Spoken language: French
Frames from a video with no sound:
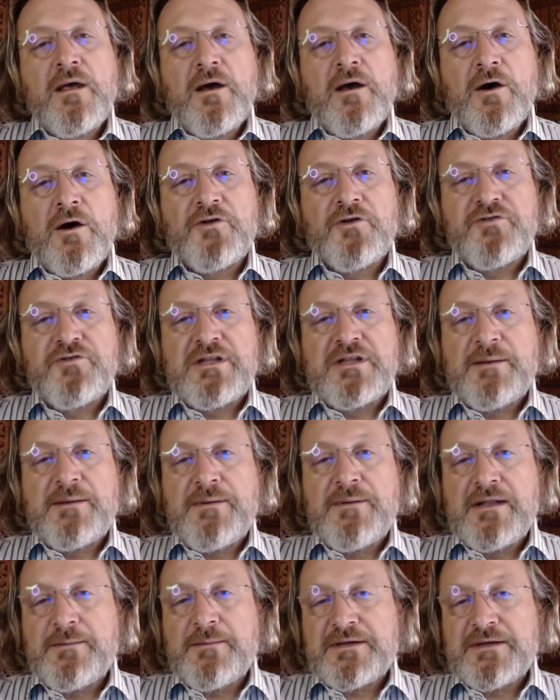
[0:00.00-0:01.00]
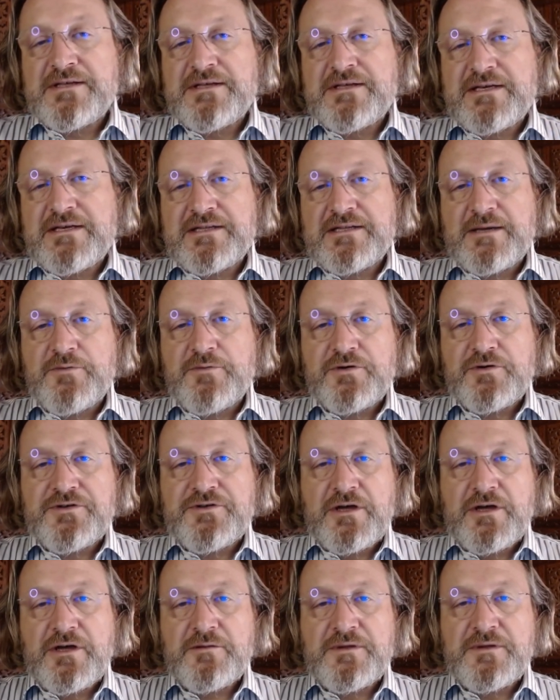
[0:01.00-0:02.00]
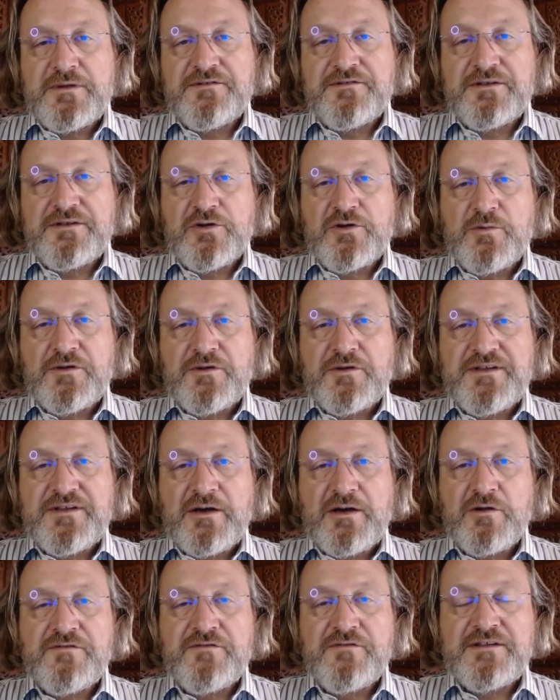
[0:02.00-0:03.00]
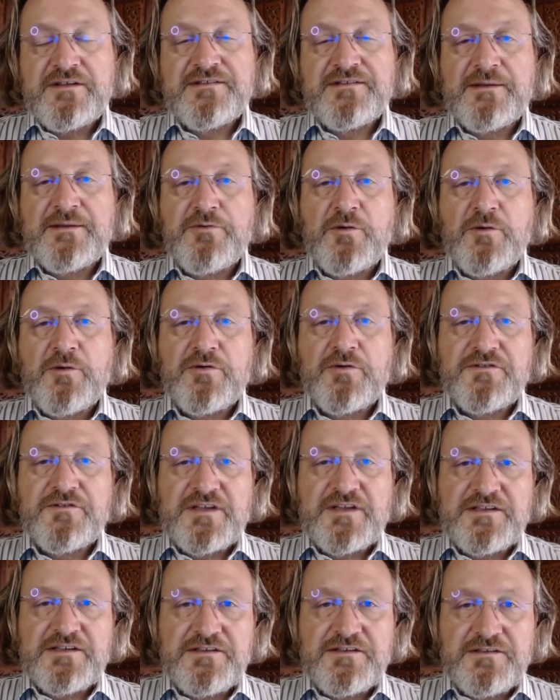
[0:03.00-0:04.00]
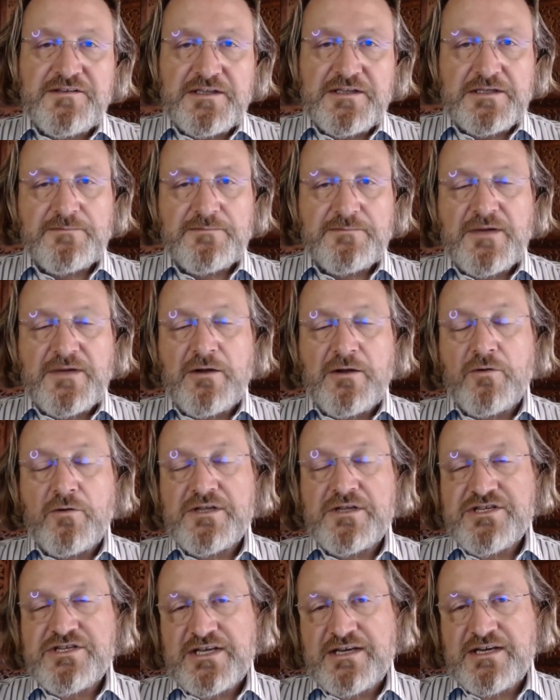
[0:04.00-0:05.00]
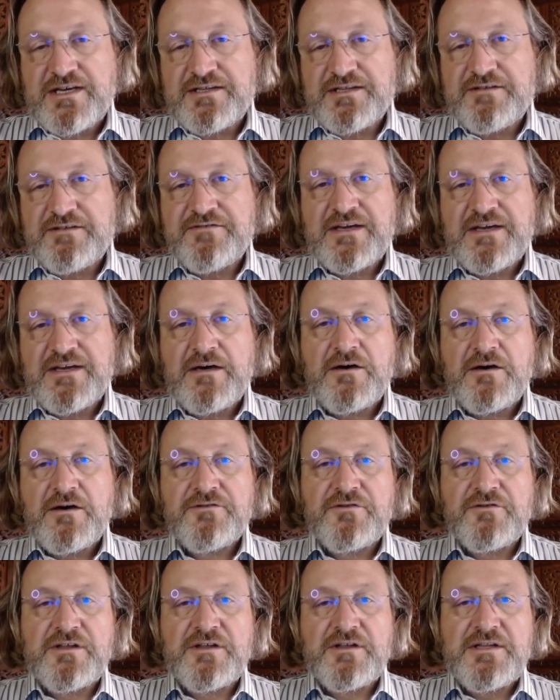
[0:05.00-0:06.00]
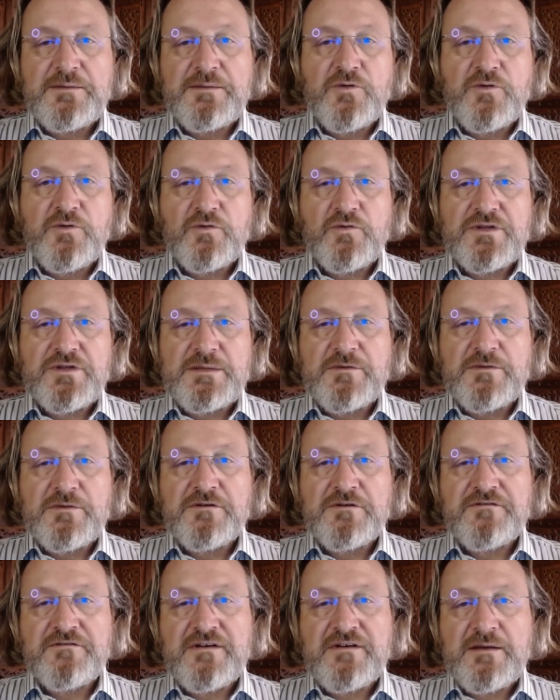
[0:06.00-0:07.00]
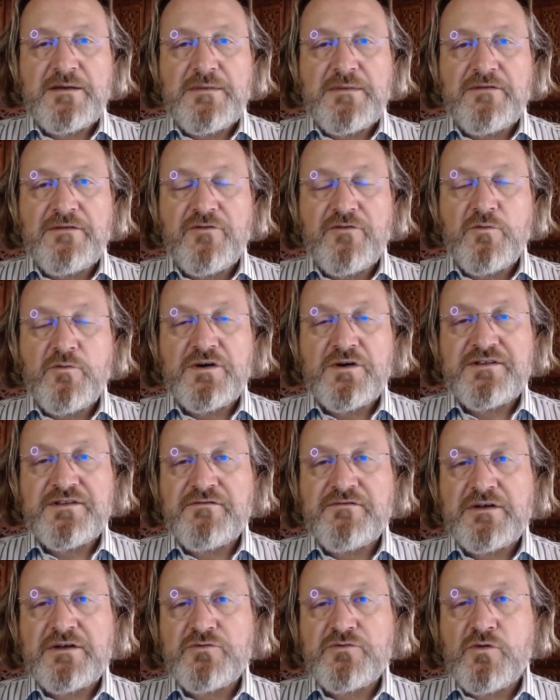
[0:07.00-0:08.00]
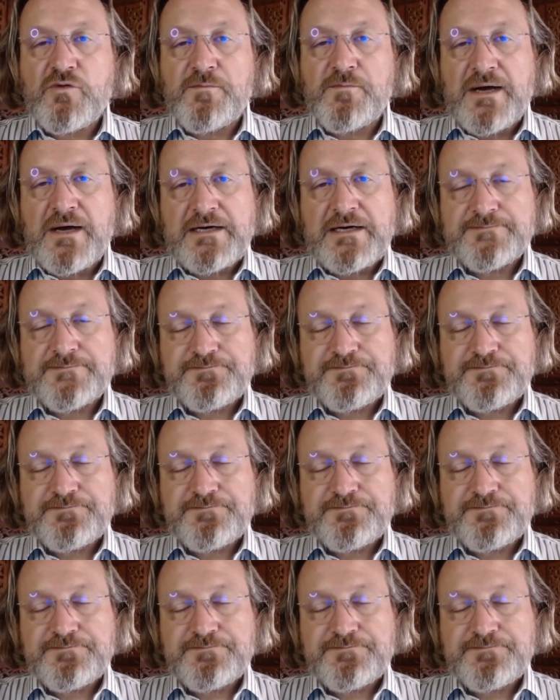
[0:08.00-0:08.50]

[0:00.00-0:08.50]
Ensuite, la, partie qui est importante, ben, c'est de commencer à relever ses propres statistiques. Alors, on est chacun différent, ce n'est ni bon ni mauvais, mais il faut au moins savoir d'où on part.